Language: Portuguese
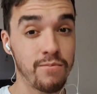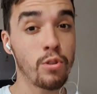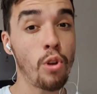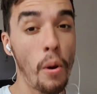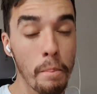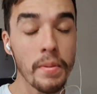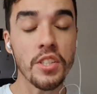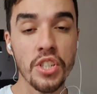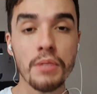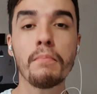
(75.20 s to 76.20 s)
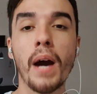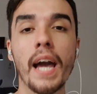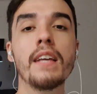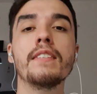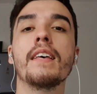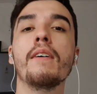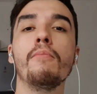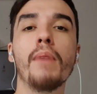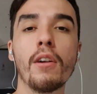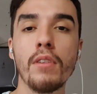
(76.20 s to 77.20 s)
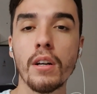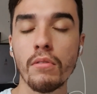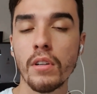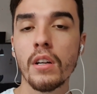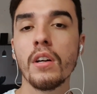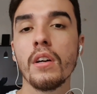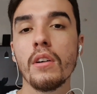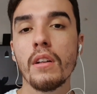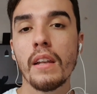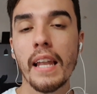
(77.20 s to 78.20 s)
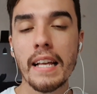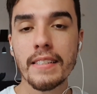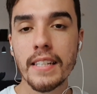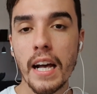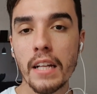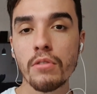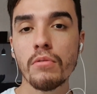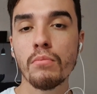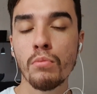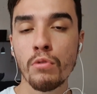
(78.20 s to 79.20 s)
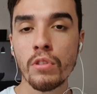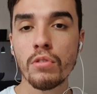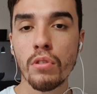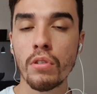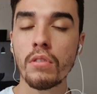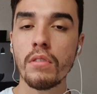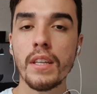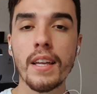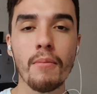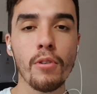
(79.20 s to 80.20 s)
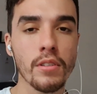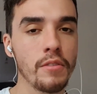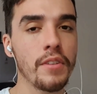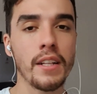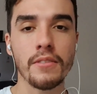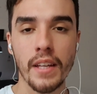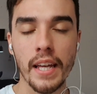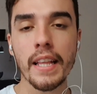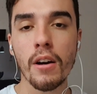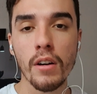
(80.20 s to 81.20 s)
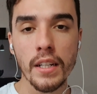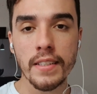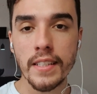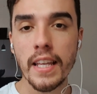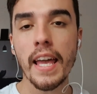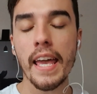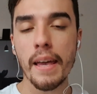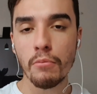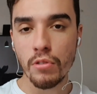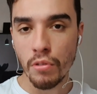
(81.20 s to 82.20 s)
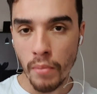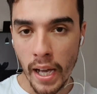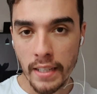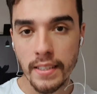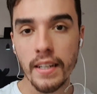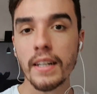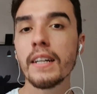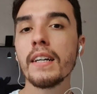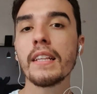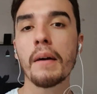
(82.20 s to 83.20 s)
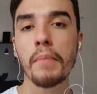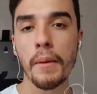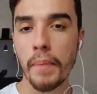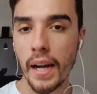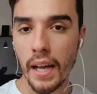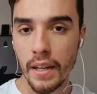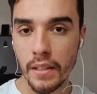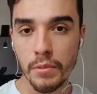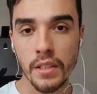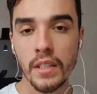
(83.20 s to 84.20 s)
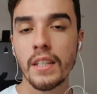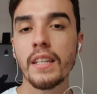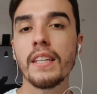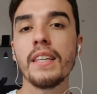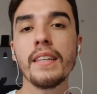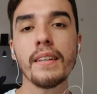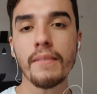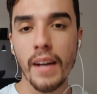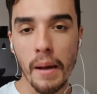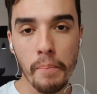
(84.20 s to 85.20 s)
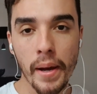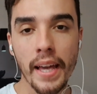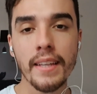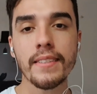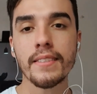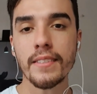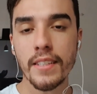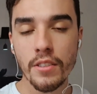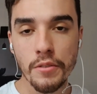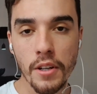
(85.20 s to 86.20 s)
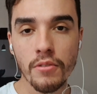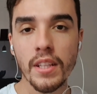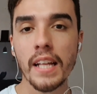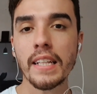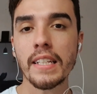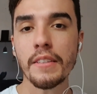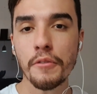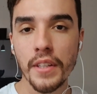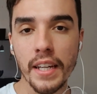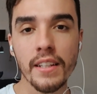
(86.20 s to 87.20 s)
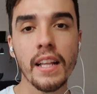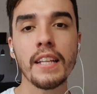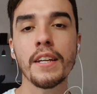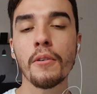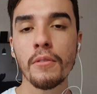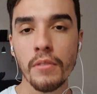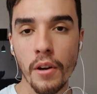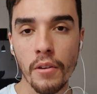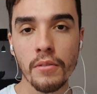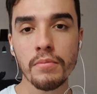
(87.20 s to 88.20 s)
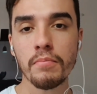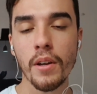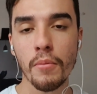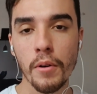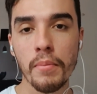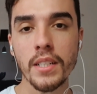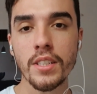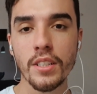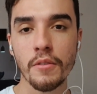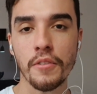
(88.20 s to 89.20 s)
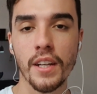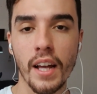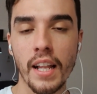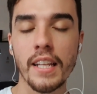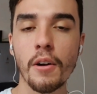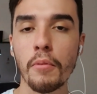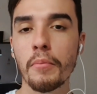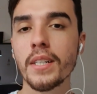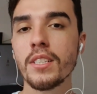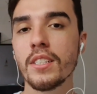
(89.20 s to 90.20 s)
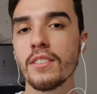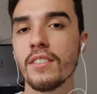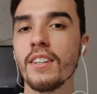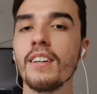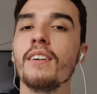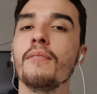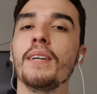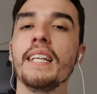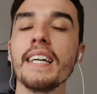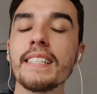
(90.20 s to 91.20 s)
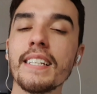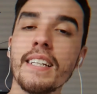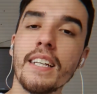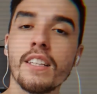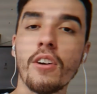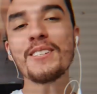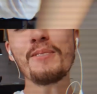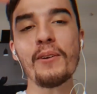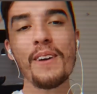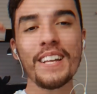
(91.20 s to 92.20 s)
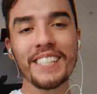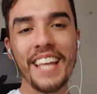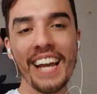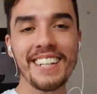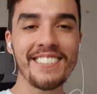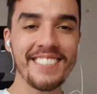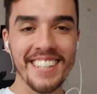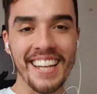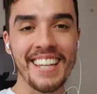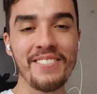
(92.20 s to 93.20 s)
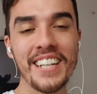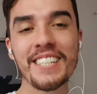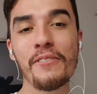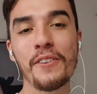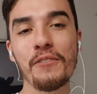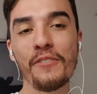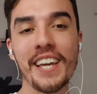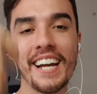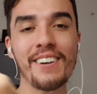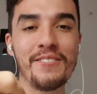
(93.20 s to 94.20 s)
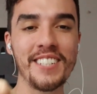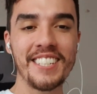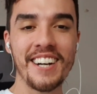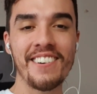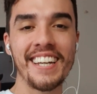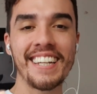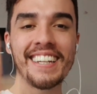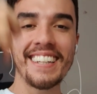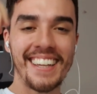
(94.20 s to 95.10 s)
top demais, é um barulhão lascado, muito louco. E a moto, velho, é da hora sim, é muito massa, anda bem pra caramba. E, rapaz, se você não tiver cuidado ali, fi, aquilo ali é o, é o, é o boi bandido, fi. Aquela ali é o boi bandido. Beleza? Então, os problemas técnicos aqui, mas enfim, fica com o vídeo aí